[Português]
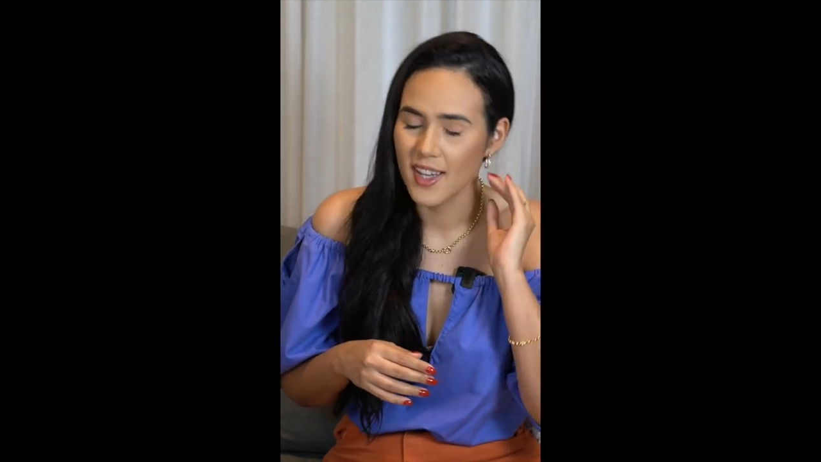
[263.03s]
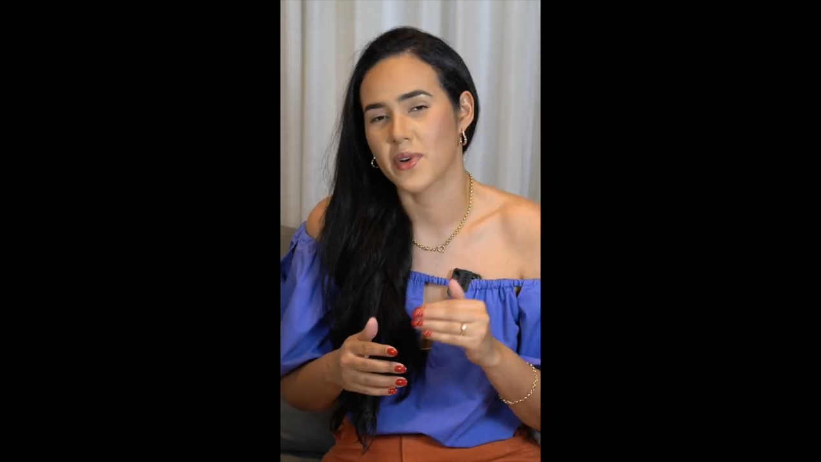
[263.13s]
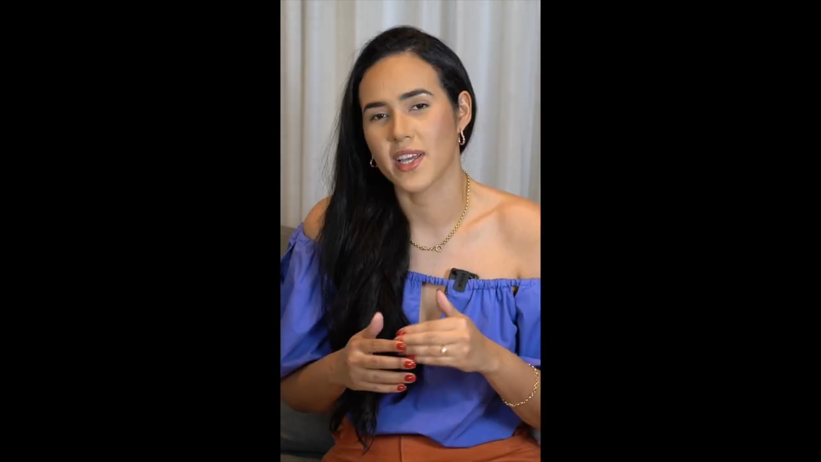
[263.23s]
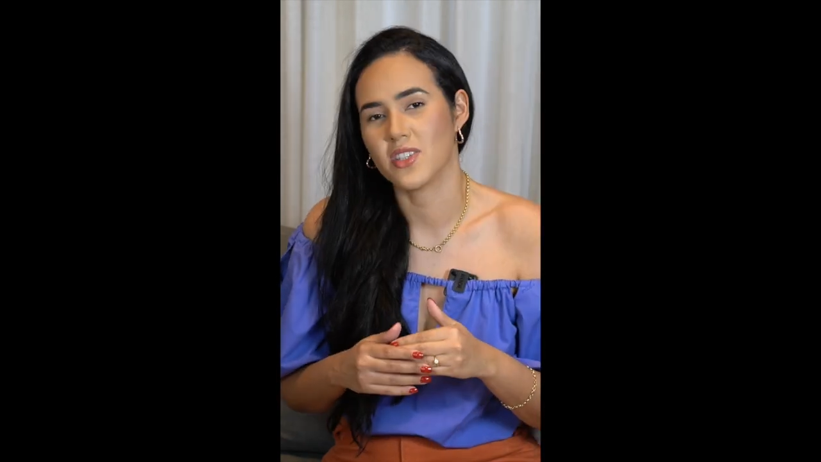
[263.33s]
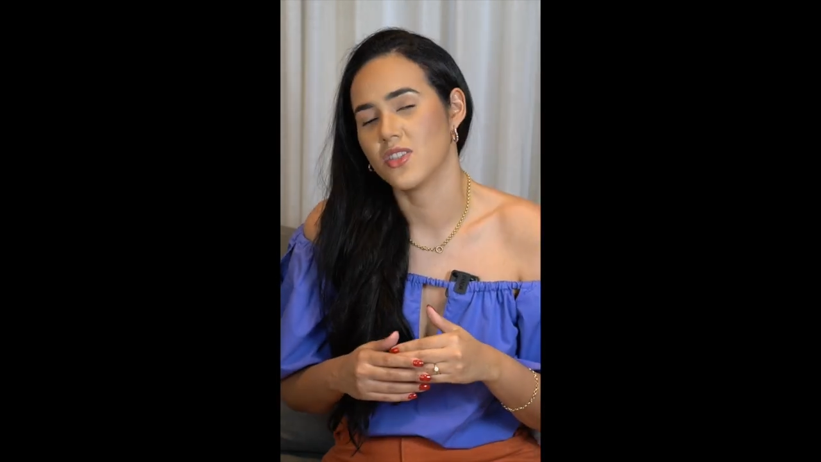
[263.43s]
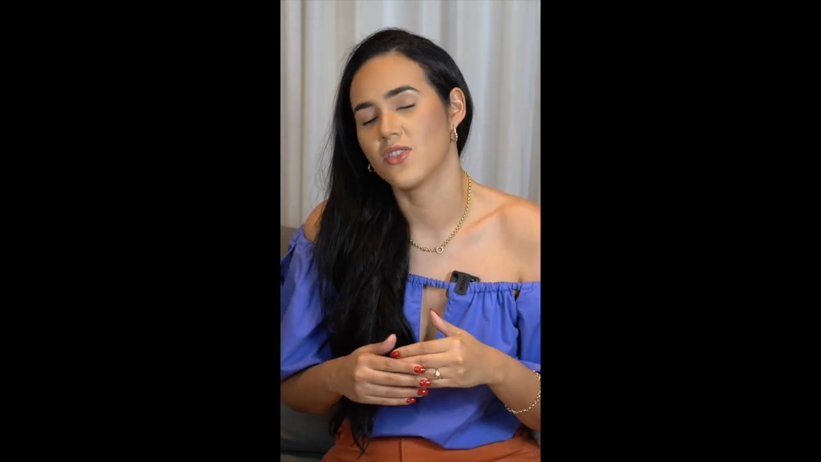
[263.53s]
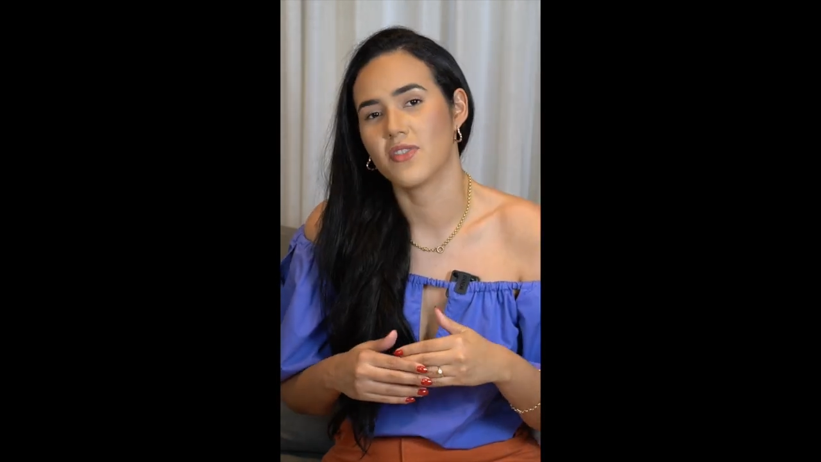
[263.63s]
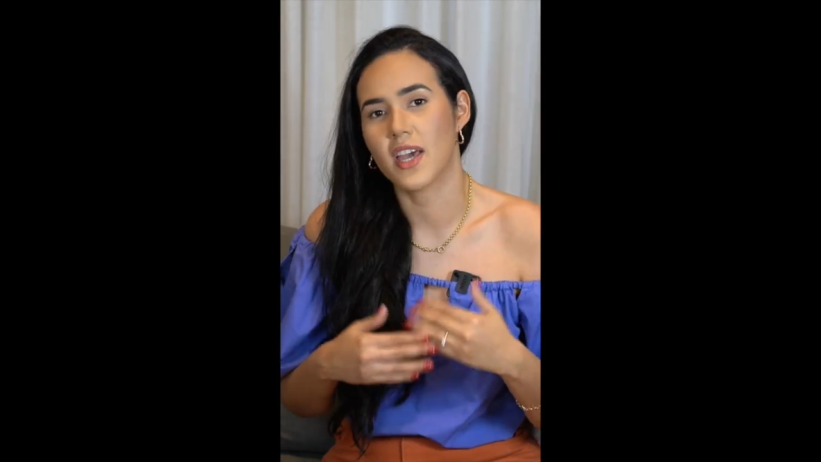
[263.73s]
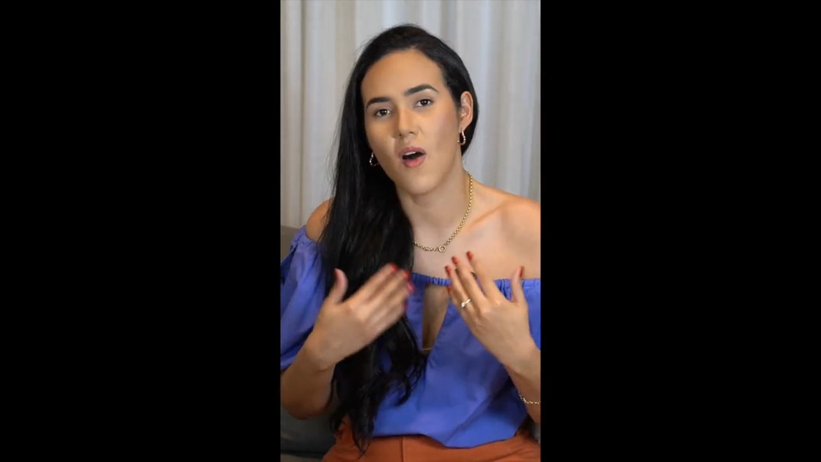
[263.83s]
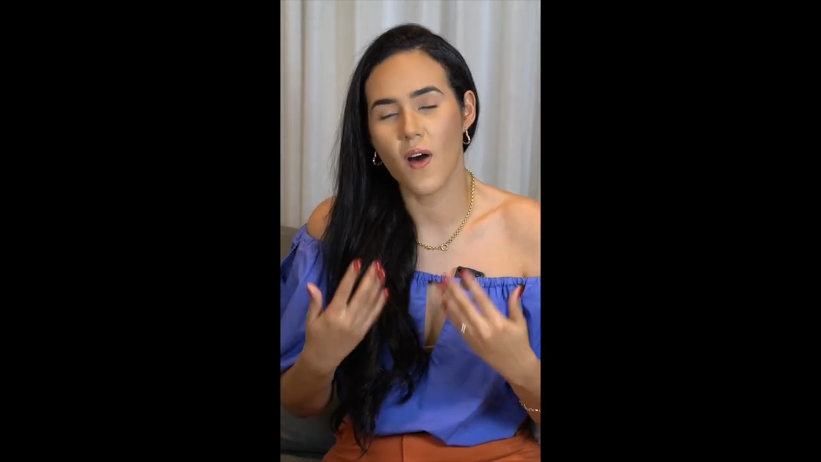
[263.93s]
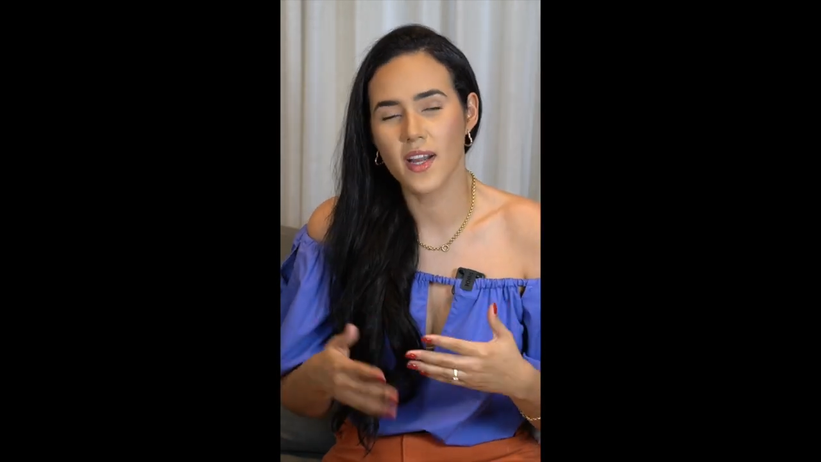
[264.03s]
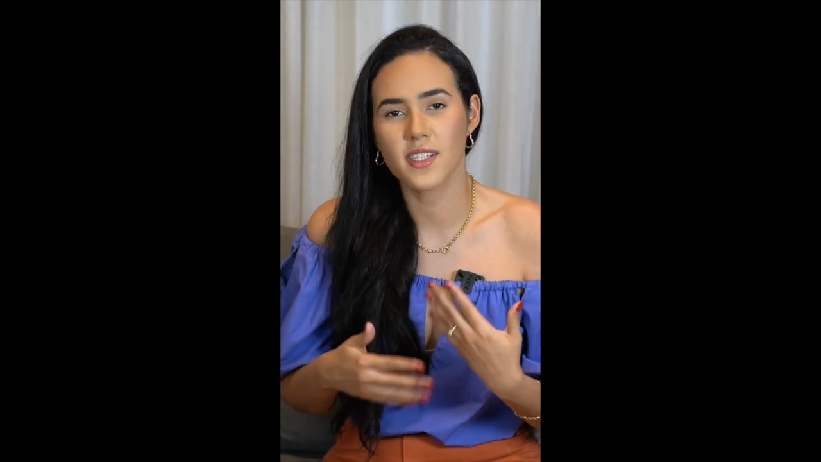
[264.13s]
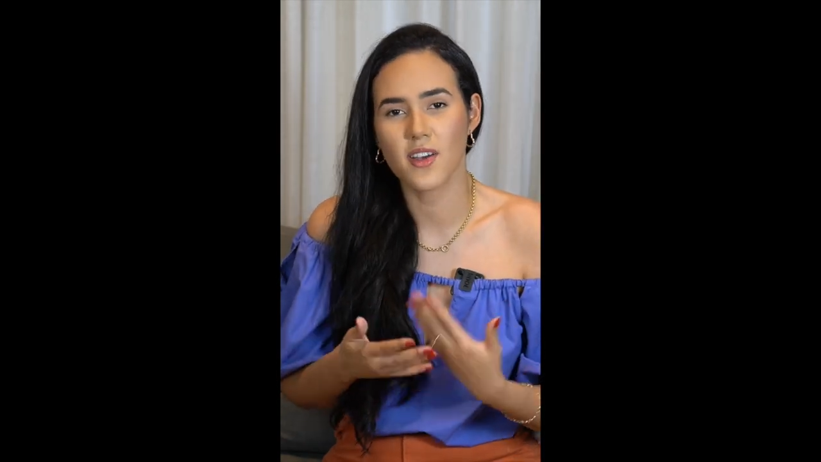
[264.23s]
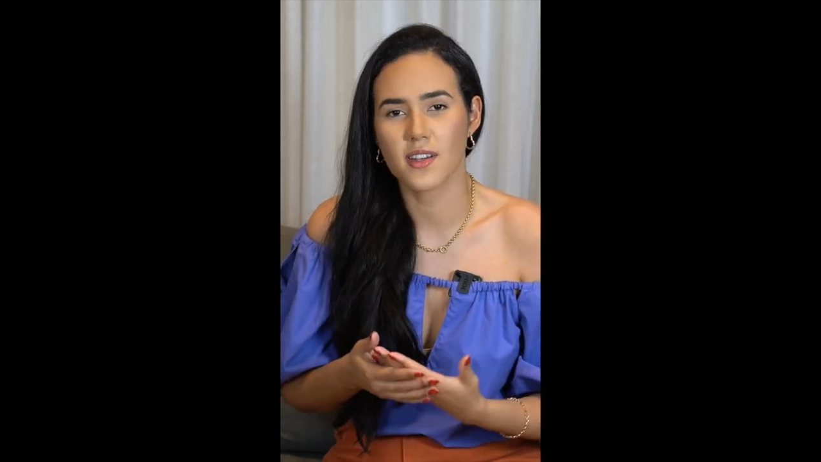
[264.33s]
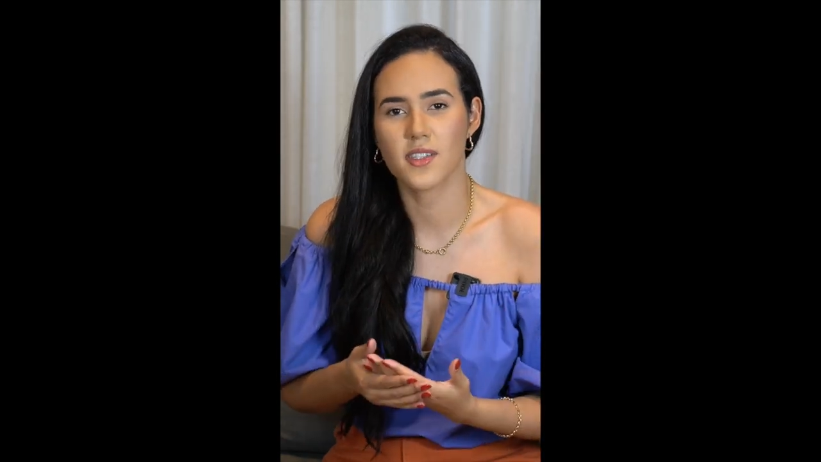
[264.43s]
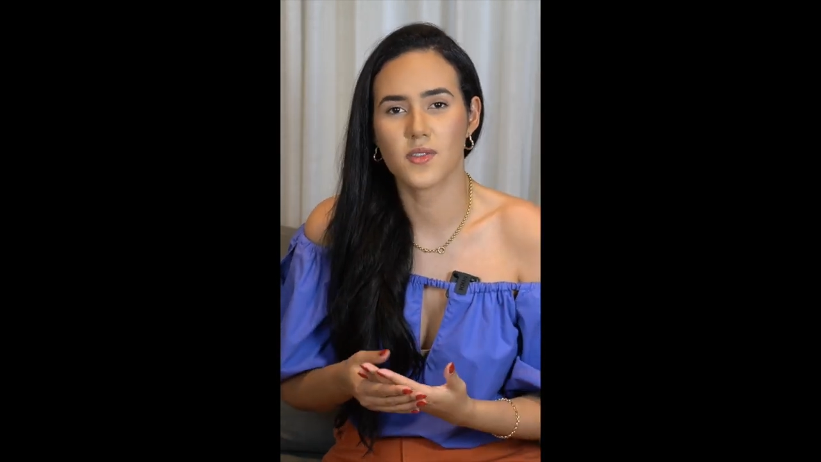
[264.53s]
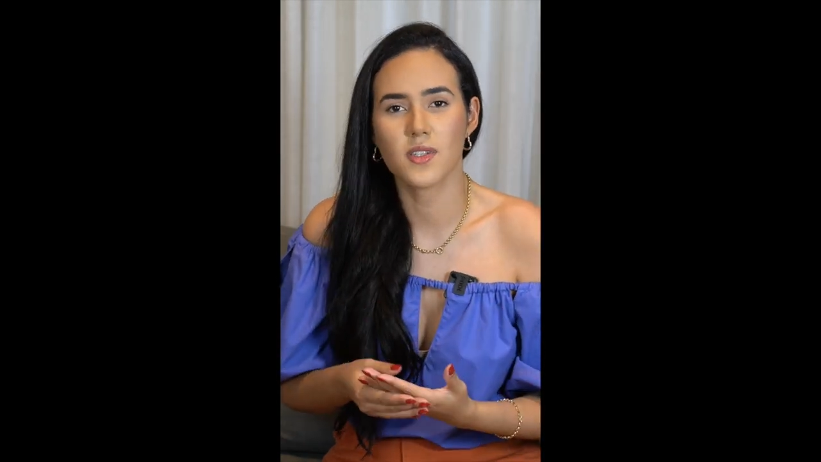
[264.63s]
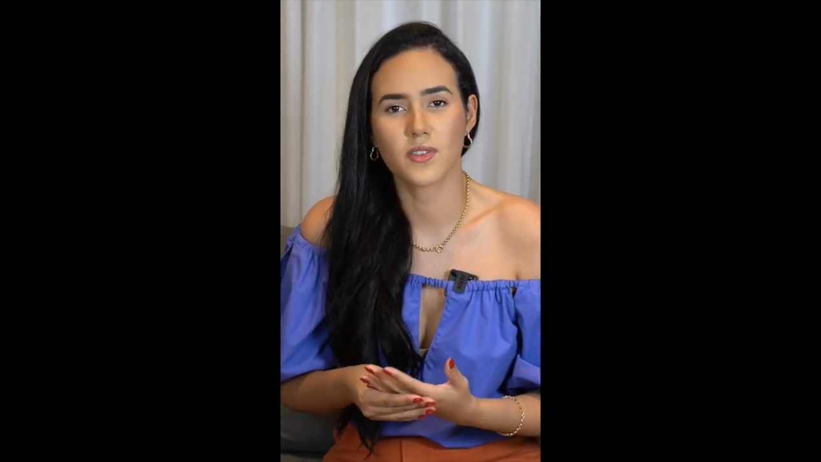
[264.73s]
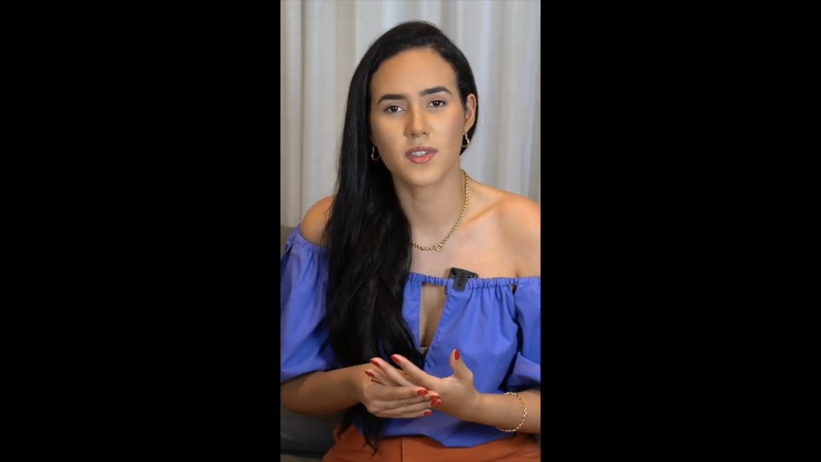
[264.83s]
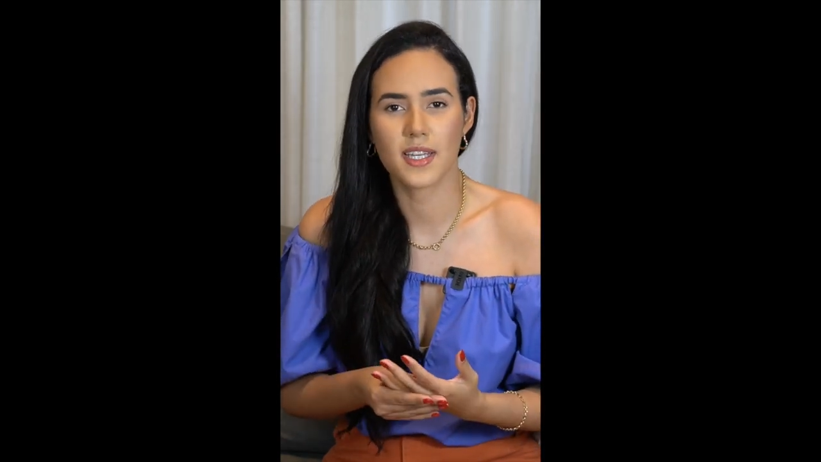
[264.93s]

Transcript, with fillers: porque a gente fica horas e horas estudando,